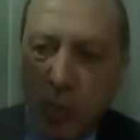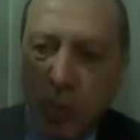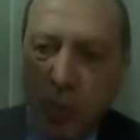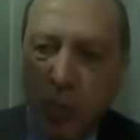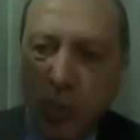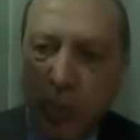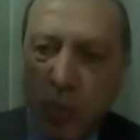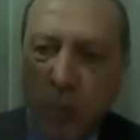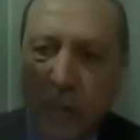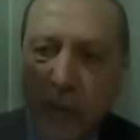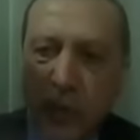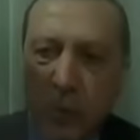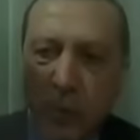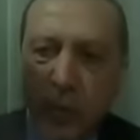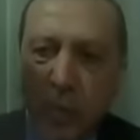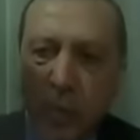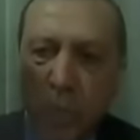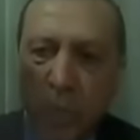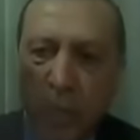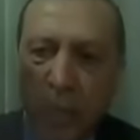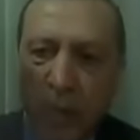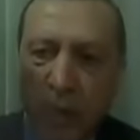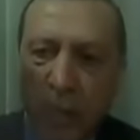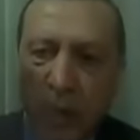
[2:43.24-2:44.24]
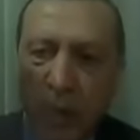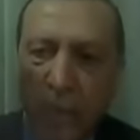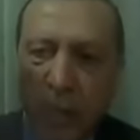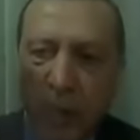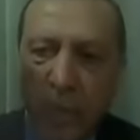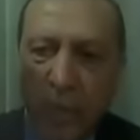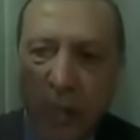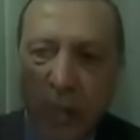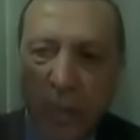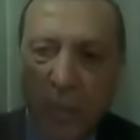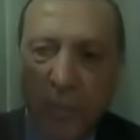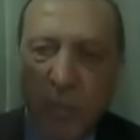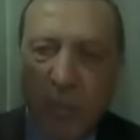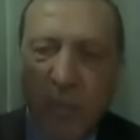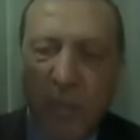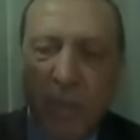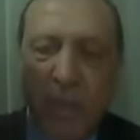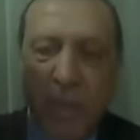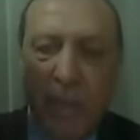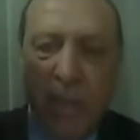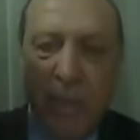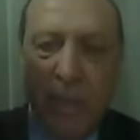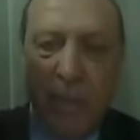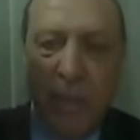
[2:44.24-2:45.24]
meydanlara davet edince biz
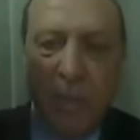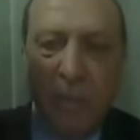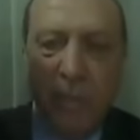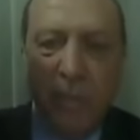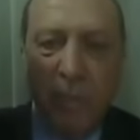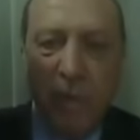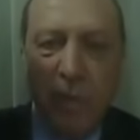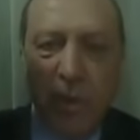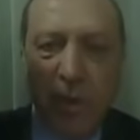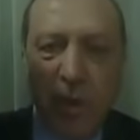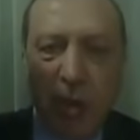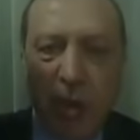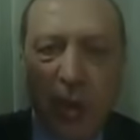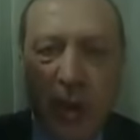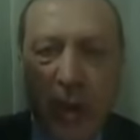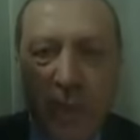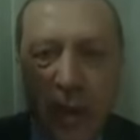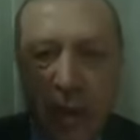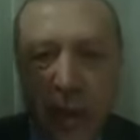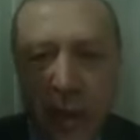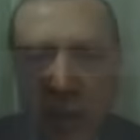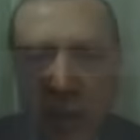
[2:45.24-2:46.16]
de e, ailecik,